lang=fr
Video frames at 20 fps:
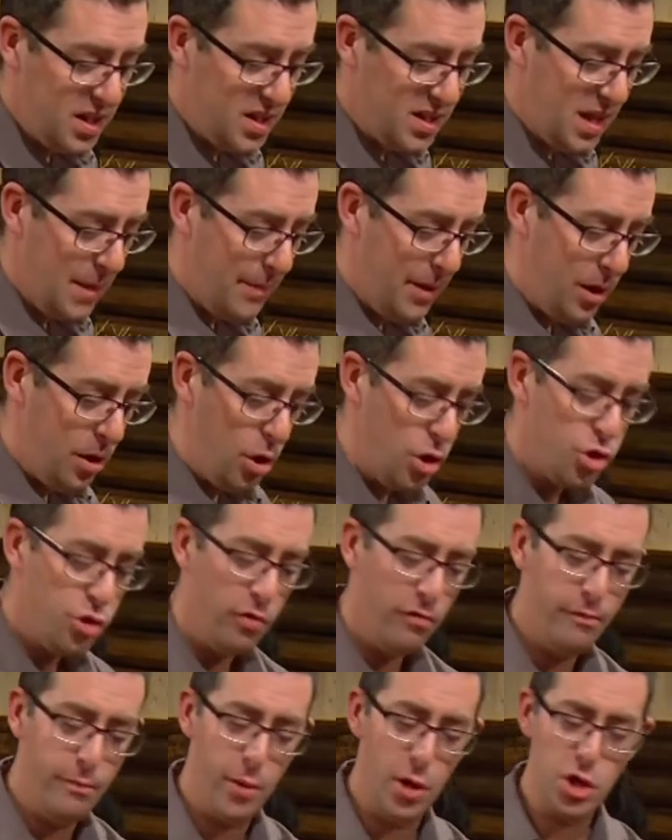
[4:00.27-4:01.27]
qui s'appelle le
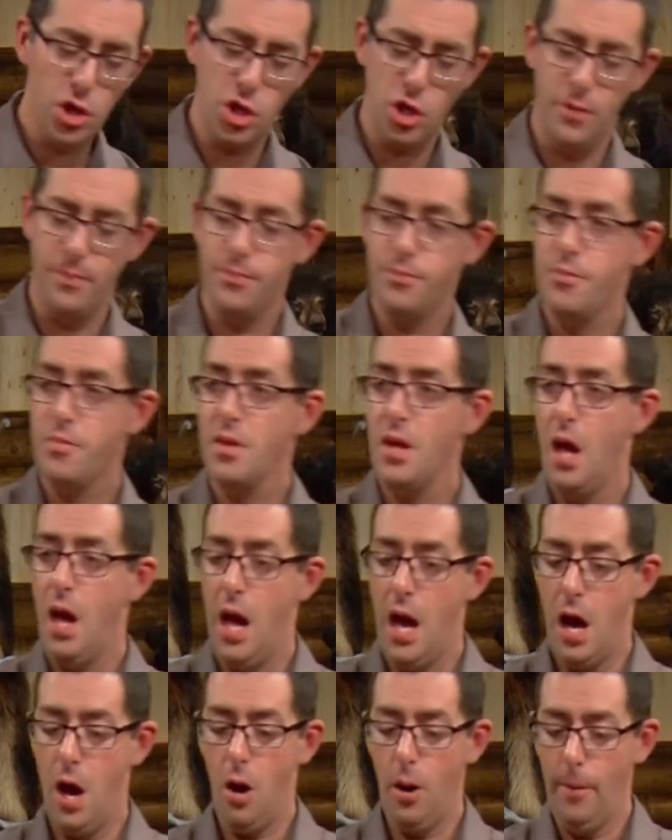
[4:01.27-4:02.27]
chauffe-poche.
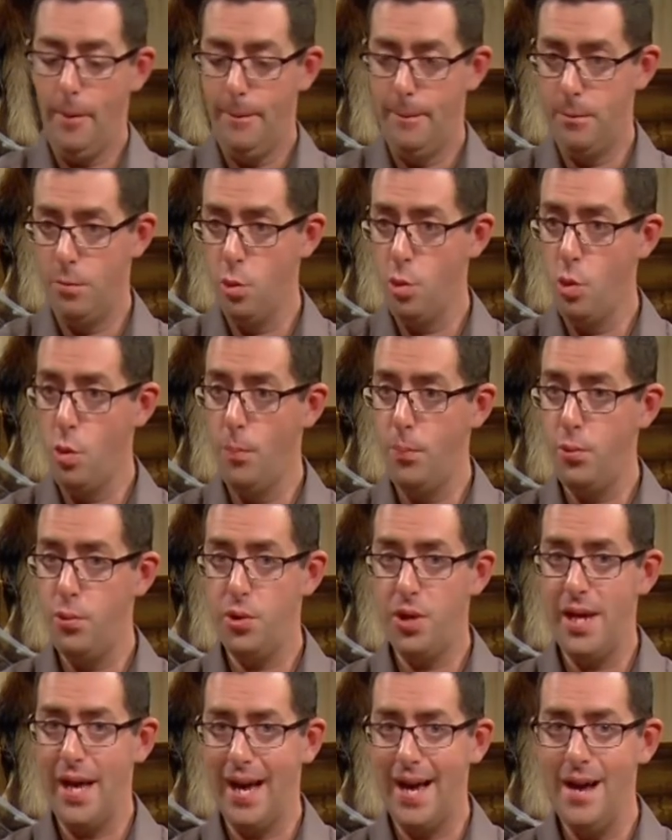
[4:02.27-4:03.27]
Alors, beaucoup plus
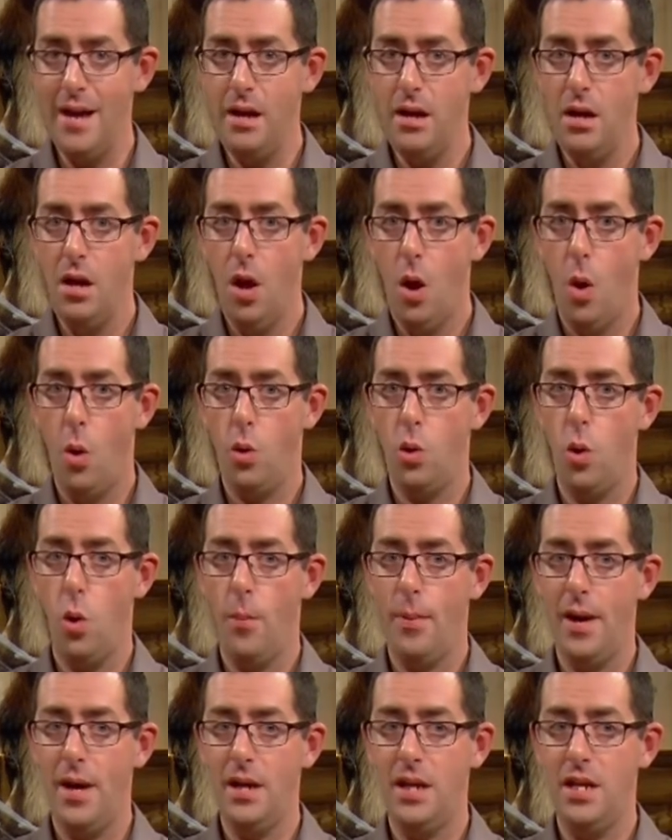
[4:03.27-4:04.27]
grand, on
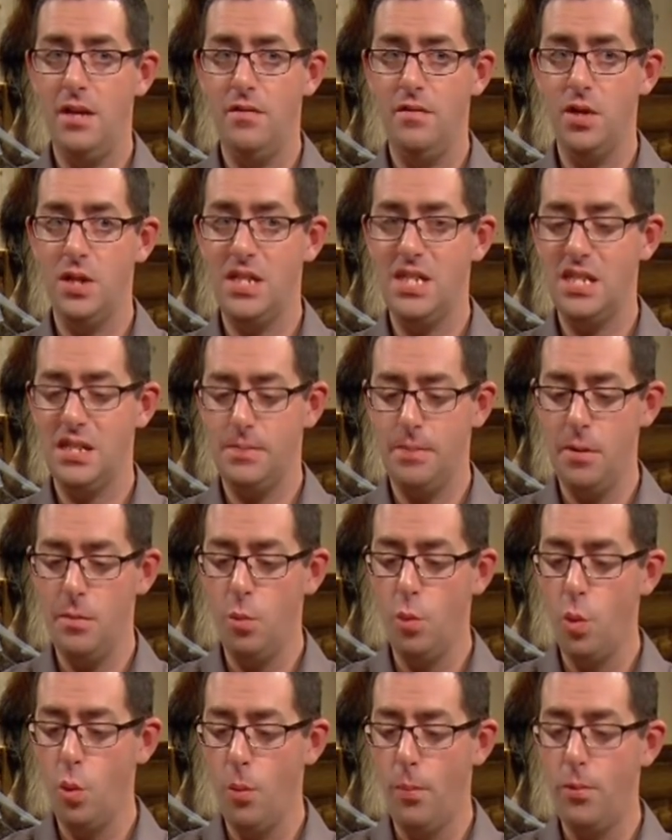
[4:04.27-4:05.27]
comprend qu'il va dissiper
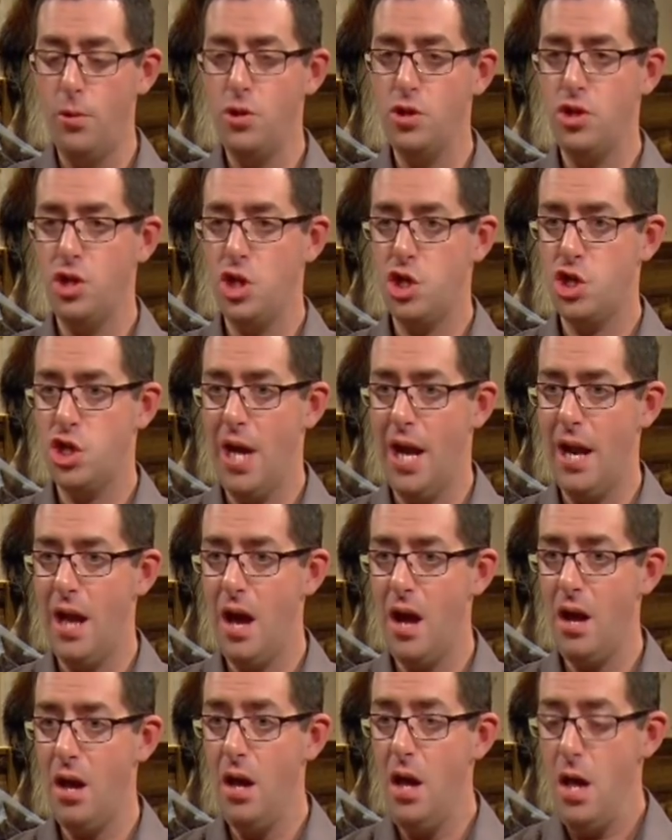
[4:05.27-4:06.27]
beaucoup plus de
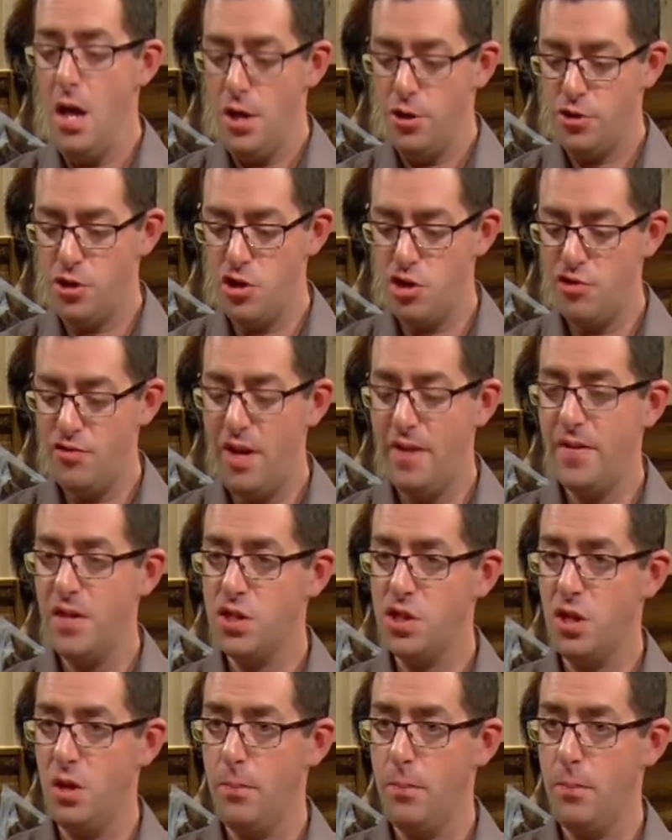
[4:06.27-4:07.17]
chaleur. Ce que je fais avec ce